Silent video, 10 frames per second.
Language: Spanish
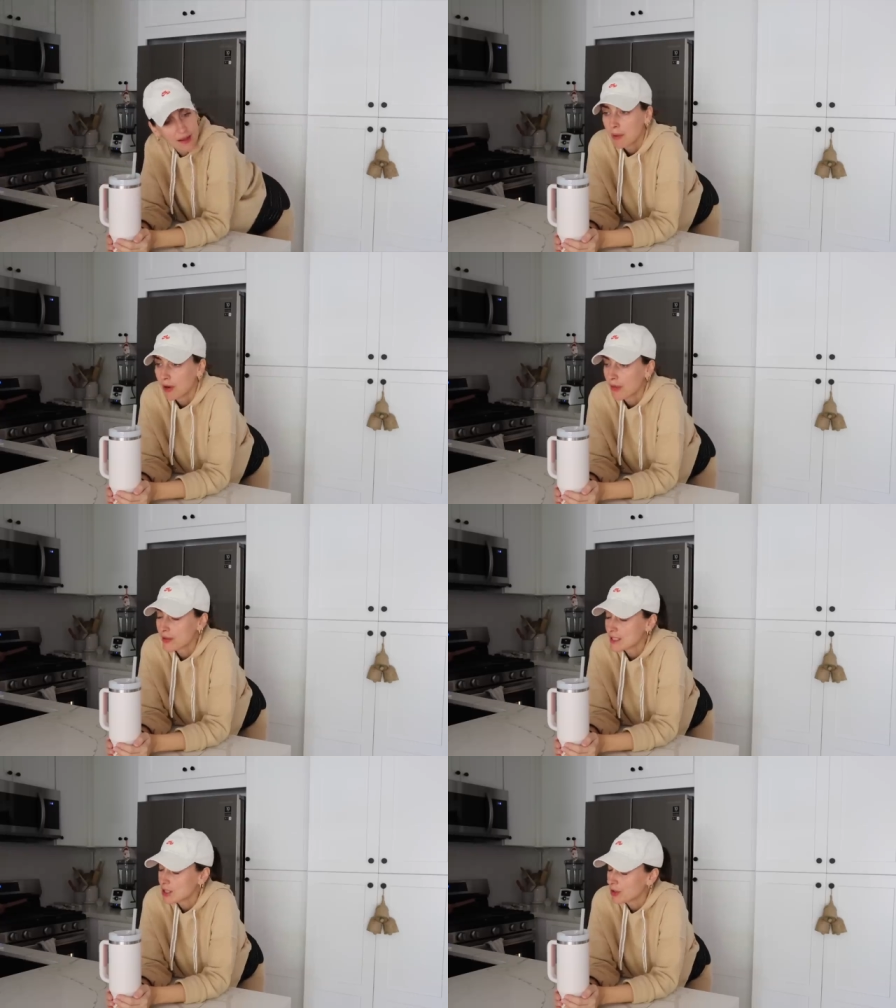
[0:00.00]
Pero
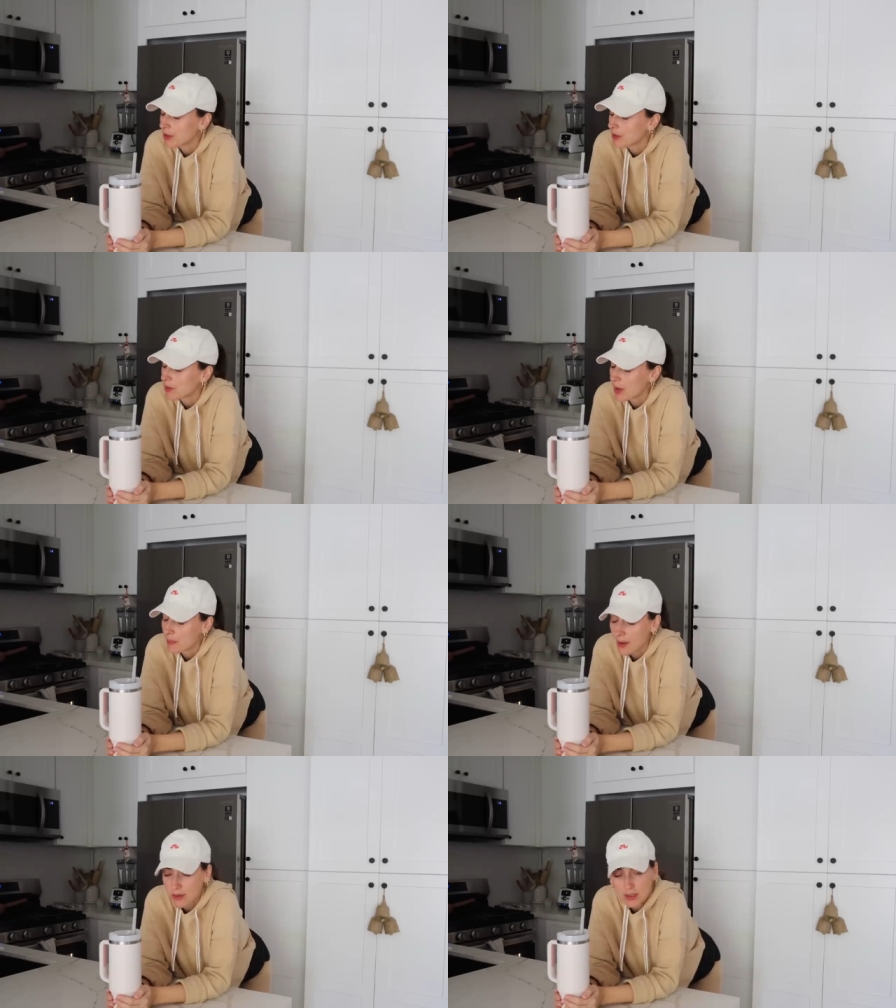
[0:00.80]
necesito hacer
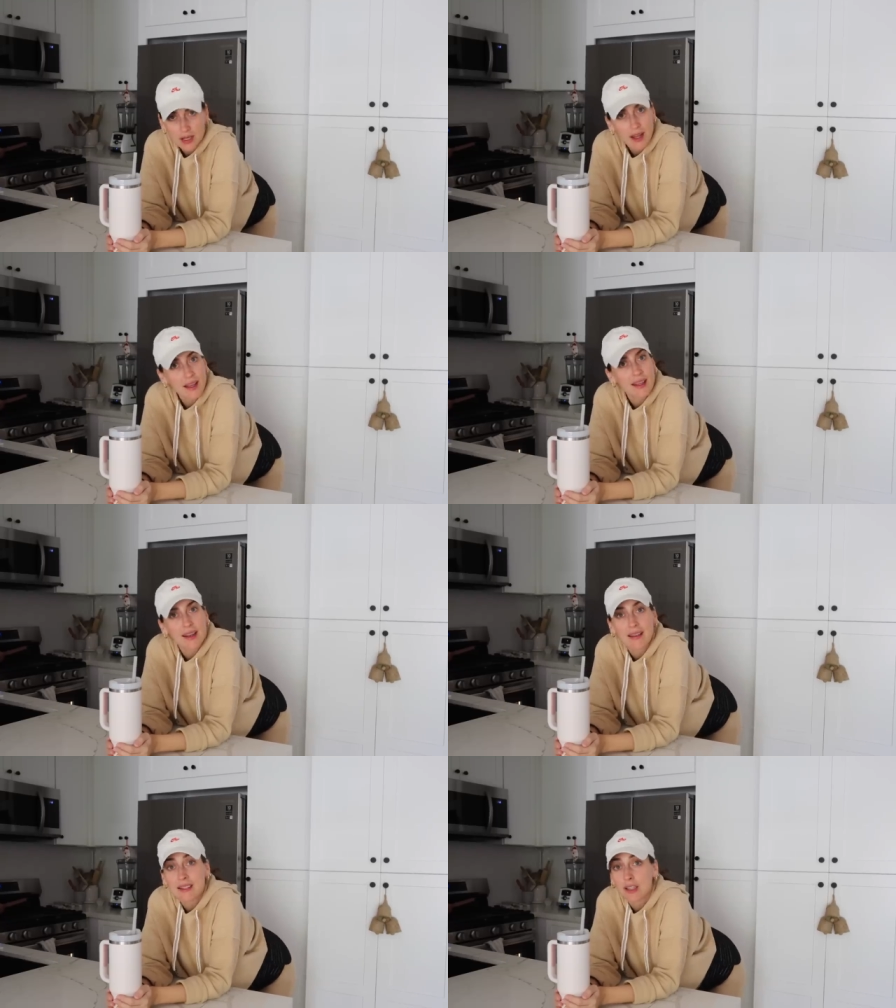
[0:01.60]
una pausa y
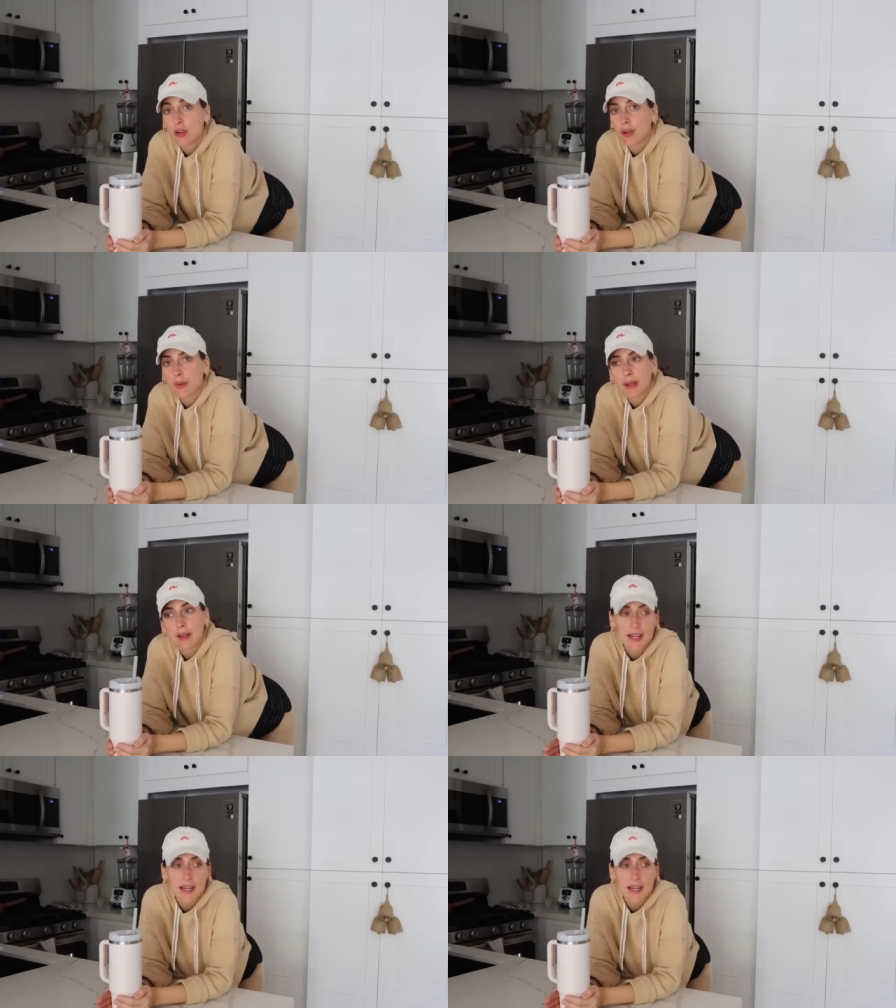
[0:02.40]
necesito comer.